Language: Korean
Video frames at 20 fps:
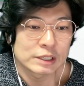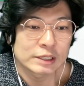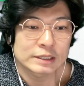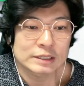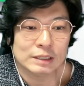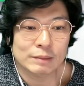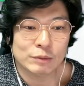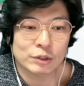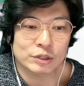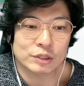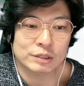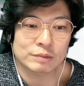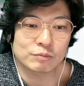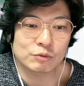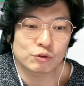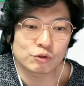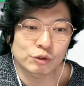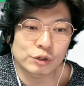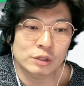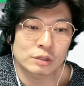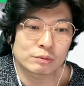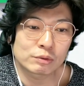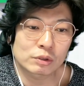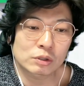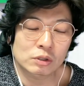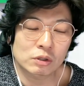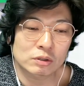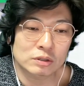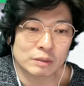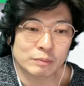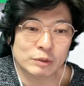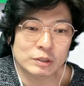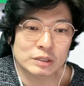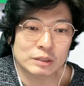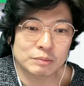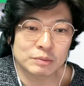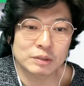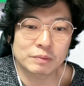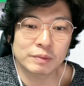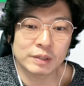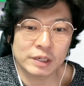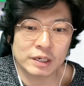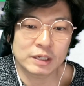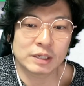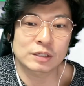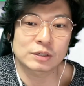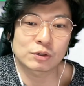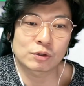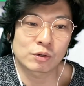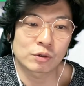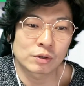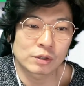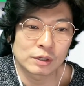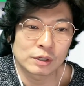3월 16일부터 3월 31일까지요.